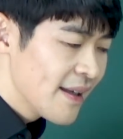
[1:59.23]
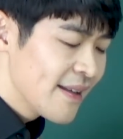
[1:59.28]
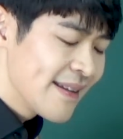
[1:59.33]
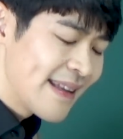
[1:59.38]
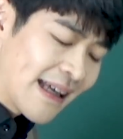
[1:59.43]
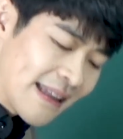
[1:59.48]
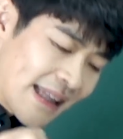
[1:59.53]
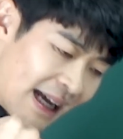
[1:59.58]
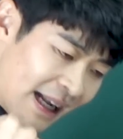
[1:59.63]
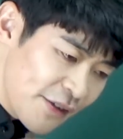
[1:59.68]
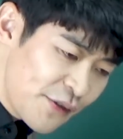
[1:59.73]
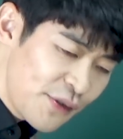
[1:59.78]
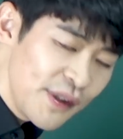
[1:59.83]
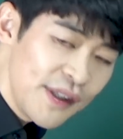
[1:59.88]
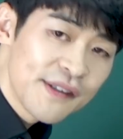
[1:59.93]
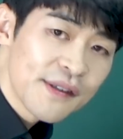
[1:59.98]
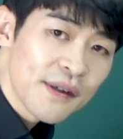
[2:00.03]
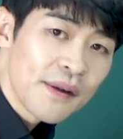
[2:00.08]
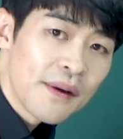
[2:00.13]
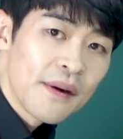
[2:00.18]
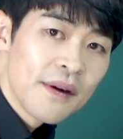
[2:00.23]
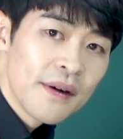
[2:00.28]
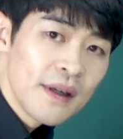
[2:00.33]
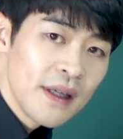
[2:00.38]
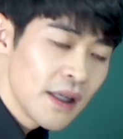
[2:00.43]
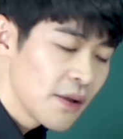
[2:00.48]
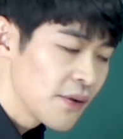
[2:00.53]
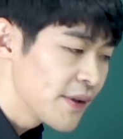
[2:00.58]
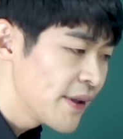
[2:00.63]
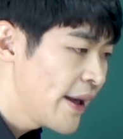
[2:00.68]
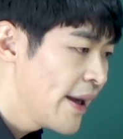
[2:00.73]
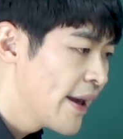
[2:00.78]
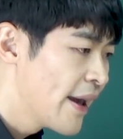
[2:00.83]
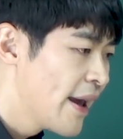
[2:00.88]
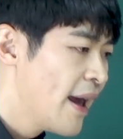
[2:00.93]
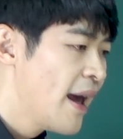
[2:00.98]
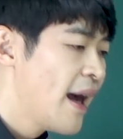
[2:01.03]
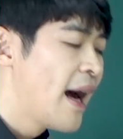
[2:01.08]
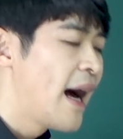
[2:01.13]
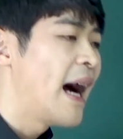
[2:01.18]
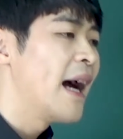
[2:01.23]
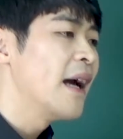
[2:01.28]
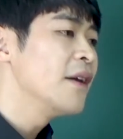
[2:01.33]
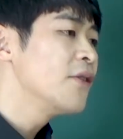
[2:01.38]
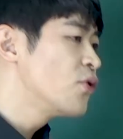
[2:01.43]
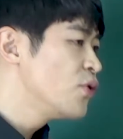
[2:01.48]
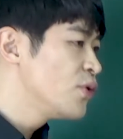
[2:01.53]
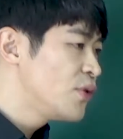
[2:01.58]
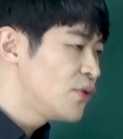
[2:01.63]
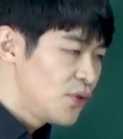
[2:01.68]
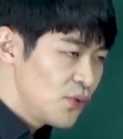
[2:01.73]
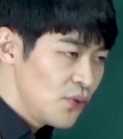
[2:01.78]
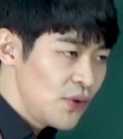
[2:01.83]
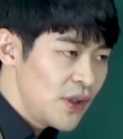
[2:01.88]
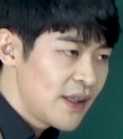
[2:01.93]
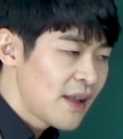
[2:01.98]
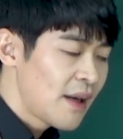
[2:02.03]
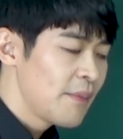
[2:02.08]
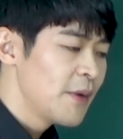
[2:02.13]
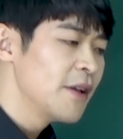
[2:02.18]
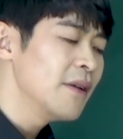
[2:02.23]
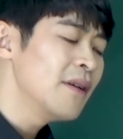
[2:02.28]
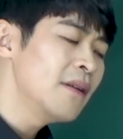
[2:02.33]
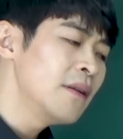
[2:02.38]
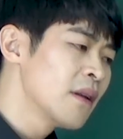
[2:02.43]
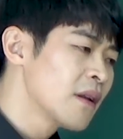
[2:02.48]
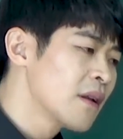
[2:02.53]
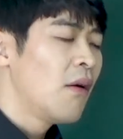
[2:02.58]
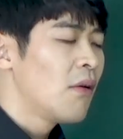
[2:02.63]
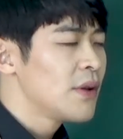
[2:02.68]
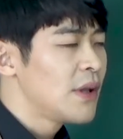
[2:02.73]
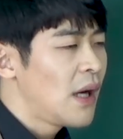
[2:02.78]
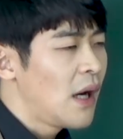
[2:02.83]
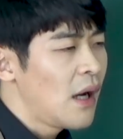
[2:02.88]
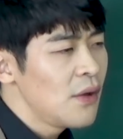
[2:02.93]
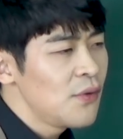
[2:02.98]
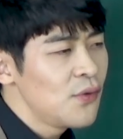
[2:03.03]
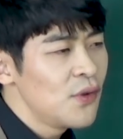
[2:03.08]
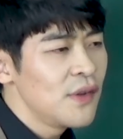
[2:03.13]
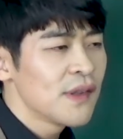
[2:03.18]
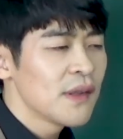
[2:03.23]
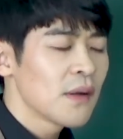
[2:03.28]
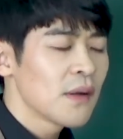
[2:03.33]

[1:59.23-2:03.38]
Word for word: 난 할 수 있어. 이건데 I could do it 하면은 어, 나 할 수